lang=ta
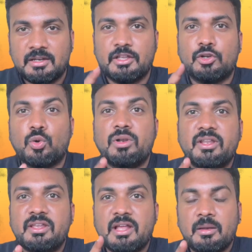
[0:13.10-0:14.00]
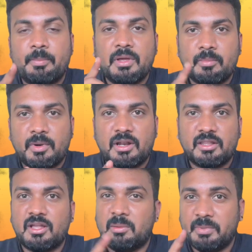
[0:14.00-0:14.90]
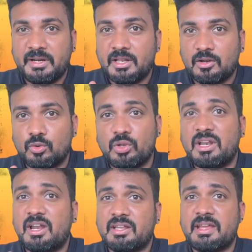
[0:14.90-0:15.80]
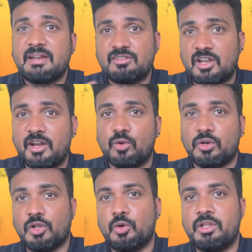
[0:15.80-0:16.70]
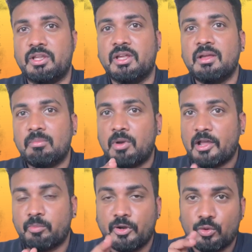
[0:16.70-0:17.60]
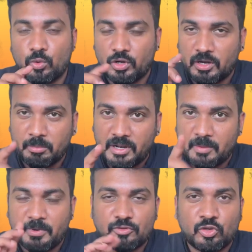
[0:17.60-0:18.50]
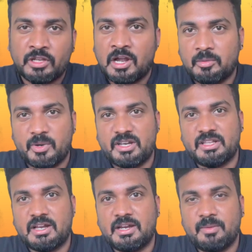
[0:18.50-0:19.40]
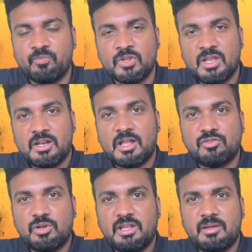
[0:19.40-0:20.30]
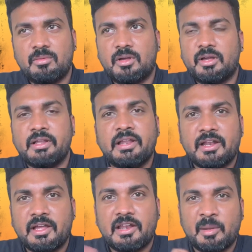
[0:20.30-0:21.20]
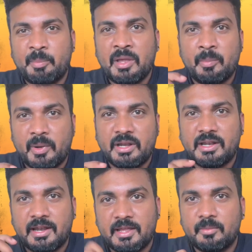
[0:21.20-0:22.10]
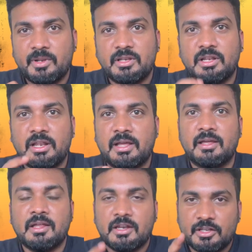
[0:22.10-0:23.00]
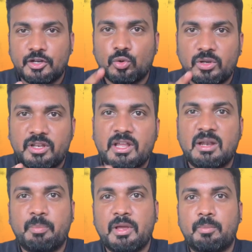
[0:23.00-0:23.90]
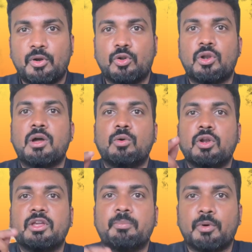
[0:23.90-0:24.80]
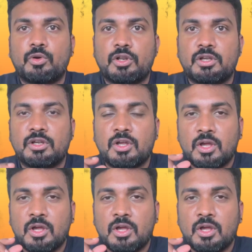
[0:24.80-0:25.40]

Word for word: நீங்க டுவெண்ட்டி ரியல் பே பண்ணாதான் அப்டேட் ஆகும் இல்லைன்னா கேன்சல் ஆயிடும் இன்னும் எப்படி பிளாக் பண்ணிடுவோம் உங்க நம்பரை அப்படின்னு சொல்லி கால் பண்ணியிருந்தாங்க நான் சொன்னேன் இல்லையே நான் எல்லாம் பே பண்ணிட்டேனே அப்படின்னு இல்ல நீங்க டுவெண்ட்டி ரியல் பே பண்ணோம் நான் உங்களுக்கு இப்போ ஒரு